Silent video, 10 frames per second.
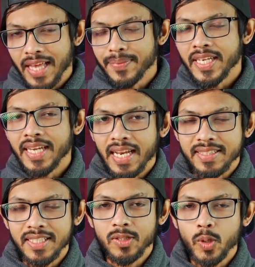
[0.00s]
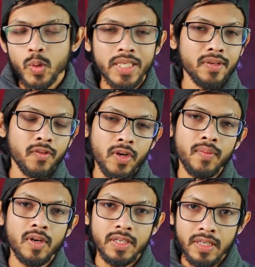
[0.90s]
স্যামসাং গ্যালাক্সির নতুন একটা
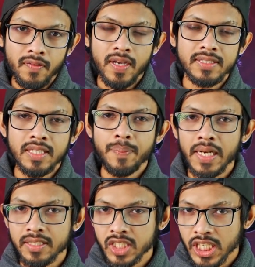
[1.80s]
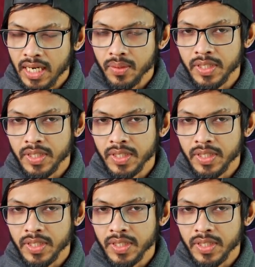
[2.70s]
ফোল্ডাবল ডিভাইসের প্যাটার্ন শেয়ার